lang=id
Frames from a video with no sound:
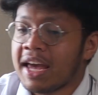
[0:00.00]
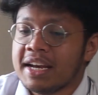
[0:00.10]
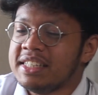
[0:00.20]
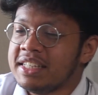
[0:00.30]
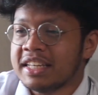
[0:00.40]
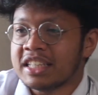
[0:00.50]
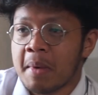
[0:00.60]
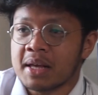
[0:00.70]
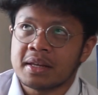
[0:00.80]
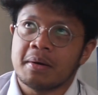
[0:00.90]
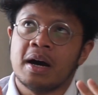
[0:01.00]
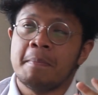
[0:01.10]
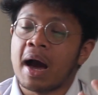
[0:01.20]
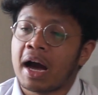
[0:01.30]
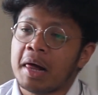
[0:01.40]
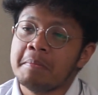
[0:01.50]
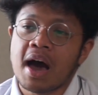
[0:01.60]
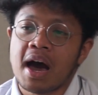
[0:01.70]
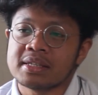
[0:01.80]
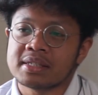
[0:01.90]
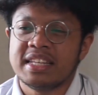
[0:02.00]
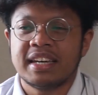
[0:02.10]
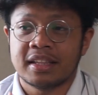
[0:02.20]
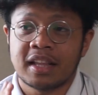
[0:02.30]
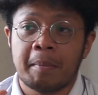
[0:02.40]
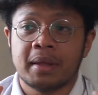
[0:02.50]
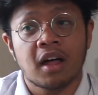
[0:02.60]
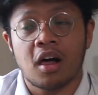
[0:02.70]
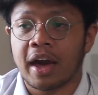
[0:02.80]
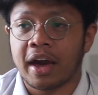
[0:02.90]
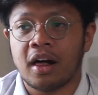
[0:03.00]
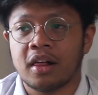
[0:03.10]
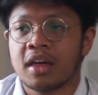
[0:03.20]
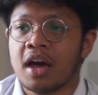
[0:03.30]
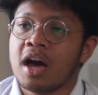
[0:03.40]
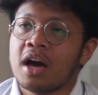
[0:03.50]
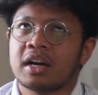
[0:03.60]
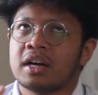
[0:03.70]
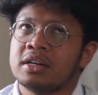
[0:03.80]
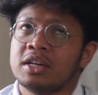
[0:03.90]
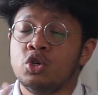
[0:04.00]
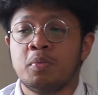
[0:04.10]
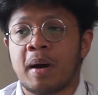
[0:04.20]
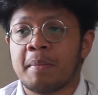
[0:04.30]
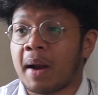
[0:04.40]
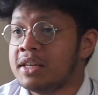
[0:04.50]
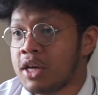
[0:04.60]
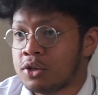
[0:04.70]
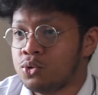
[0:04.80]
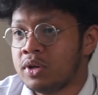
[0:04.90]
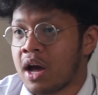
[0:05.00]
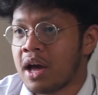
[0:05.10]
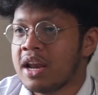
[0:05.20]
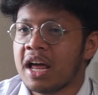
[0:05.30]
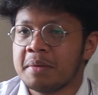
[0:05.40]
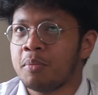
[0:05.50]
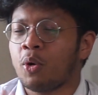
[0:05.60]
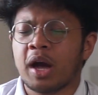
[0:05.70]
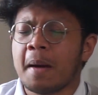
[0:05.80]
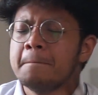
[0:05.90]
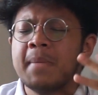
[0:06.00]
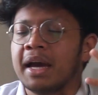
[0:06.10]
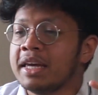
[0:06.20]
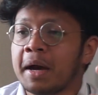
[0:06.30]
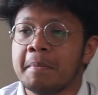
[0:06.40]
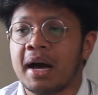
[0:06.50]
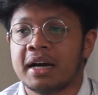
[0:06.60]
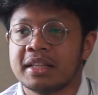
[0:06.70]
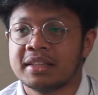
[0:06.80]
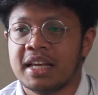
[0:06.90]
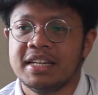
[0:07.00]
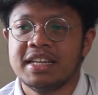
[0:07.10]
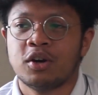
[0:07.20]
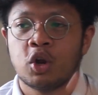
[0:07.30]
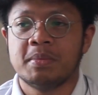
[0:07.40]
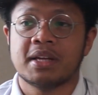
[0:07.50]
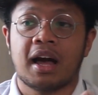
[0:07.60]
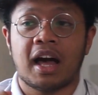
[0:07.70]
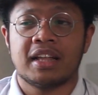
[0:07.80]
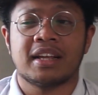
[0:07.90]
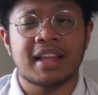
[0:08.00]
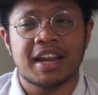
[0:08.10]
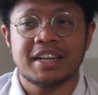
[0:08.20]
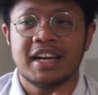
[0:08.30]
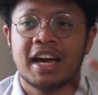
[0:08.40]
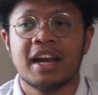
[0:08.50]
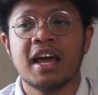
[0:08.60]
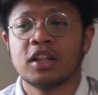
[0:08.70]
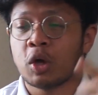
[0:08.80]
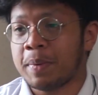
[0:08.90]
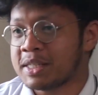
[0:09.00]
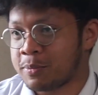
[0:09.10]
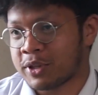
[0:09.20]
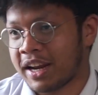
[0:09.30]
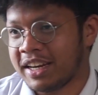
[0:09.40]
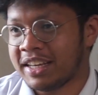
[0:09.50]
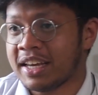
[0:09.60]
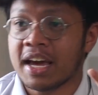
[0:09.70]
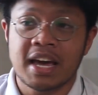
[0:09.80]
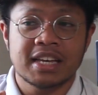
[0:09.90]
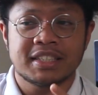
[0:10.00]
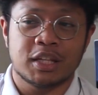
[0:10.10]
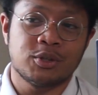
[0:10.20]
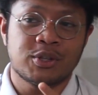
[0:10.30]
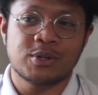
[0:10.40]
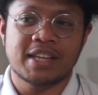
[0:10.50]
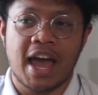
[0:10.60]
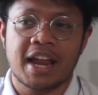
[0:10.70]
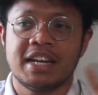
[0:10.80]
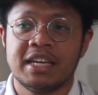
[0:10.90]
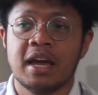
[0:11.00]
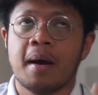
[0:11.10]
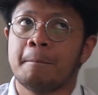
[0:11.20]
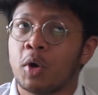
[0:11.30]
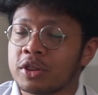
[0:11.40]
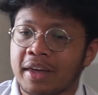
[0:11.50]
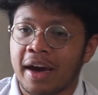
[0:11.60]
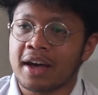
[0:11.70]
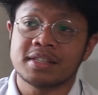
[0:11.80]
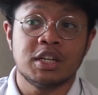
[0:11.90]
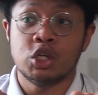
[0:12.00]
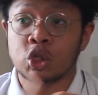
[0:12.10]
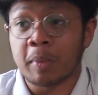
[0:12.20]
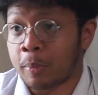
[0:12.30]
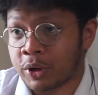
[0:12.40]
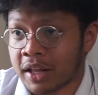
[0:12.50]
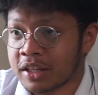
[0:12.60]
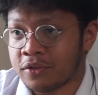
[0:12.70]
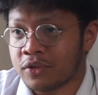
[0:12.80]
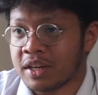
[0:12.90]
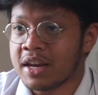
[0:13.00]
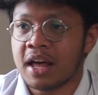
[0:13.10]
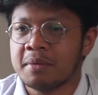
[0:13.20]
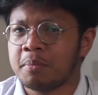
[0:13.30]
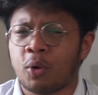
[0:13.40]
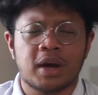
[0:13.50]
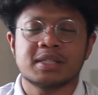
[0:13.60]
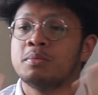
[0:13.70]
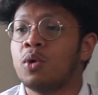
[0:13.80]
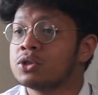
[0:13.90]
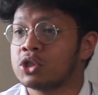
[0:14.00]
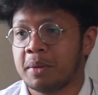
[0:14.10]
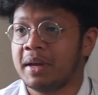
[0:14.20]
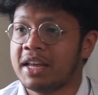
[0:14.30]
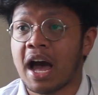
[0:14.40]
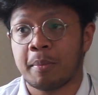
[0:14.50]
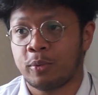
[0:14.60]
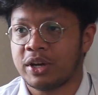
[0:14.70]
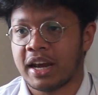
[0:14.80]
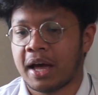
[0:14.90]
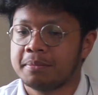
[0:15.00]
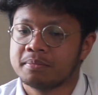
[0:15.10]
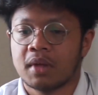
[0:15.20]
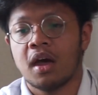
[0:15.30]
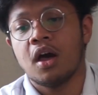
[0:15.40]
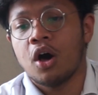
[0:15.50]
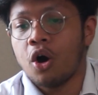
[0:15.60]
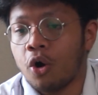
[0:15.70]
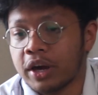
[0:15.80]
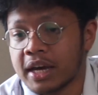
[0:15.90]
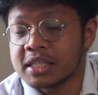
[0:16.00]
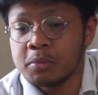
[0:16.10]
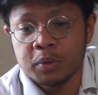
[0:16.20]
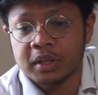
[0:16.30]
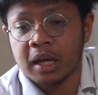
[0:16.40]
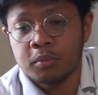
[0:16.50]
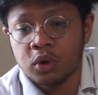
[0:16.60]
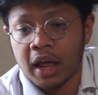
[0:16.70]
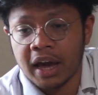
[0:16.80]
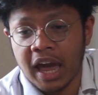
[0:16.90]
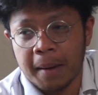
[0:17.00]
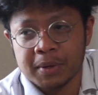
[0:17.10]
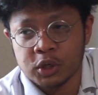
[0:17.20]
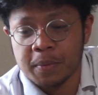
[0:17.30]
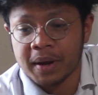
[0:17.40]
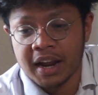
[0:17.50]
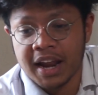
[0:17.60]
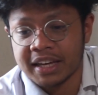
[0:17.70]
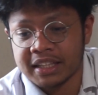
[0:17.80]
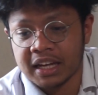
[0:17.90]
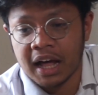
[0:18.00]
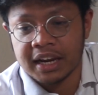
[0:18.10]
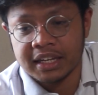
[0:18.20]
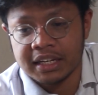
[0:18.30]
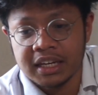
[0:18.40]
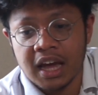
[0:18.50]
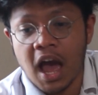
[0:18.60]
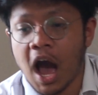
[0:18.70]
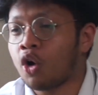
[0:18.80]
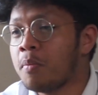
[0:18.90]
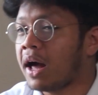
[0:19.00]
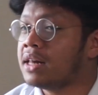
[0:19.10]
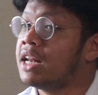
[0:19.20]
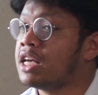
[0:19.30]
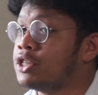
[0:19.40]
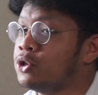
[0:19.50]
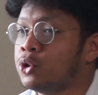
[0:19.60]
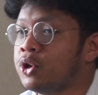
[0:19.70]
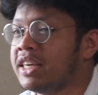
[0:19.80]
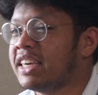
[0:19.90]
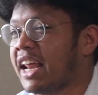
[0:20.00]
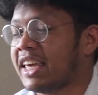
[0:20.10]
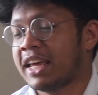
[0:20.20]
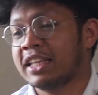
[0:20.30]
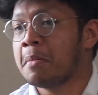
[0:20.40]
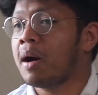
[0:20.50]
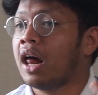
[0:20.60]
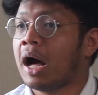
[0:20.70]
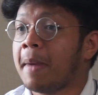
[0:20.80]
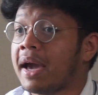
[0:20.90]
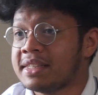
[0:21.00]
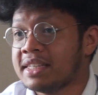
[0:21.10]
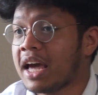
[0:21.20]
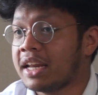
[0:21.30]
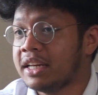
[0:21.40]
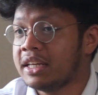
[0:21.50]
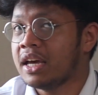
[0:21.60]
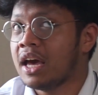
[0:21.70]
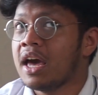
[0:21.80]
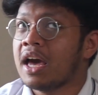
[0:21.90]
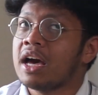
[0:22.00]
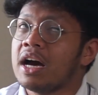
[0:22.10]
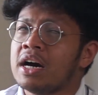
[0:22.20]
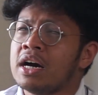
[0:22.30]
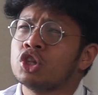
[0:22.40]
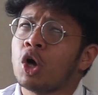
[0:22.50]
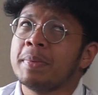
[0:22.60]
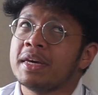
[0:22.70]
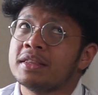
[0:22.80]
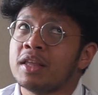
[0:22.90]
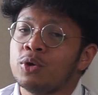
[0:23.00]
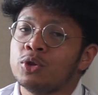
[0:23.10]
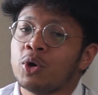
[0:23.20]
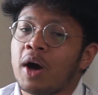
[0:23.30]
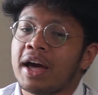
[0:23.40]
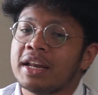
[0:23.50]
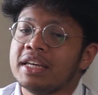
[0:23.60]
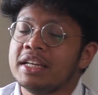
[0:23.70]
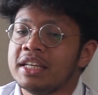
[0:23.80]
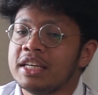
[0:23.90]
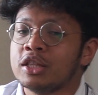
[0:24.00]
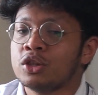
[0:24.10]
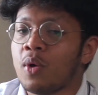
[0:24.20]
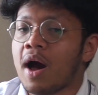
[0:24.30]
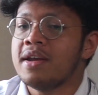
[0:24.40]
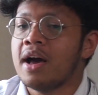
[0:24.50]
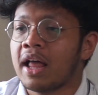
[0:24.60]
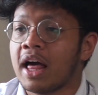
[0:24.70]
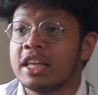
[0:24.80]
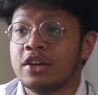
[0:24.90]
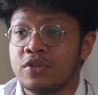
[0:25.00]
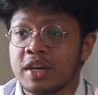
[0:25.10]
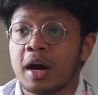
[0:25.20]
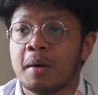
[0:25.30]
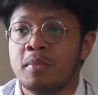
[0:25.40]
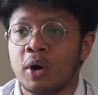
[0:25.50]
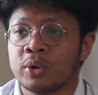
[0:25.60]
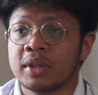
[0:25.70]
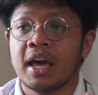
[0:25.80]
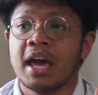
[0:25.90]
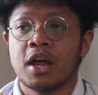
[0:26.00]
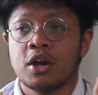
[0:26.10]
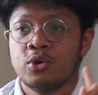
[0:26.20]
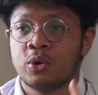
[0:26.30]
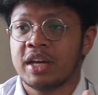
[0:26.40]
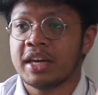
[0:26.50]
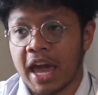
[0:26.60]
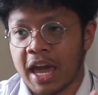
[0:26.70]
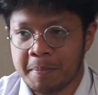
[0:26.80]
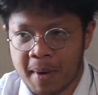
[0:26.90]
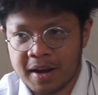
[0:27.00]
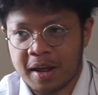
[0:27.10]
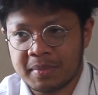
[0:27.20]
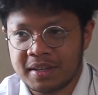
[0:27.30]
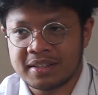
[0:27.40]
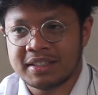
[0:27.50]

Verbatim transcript: Di sini kita bahas, uh, eh, bakal bahas sedikit tentang mental health, kehidupan pelajar juga dan pokoknya banyak banget. Jadi kalau misalnya kalian tertarik dengan topik seputar ini, stay tune terus ya di podcast, di YouTube Apuina TV dan pokoknya semua sosial media Apuina. Oke, sebelum kita mulai episode perdana kita kali ini, aku bakal jelasin dulu nih kira-kira kita bakal ngapain sih hari ini. Uh, topik kita untuk hari ini itu adalah living abroad during a pandemic.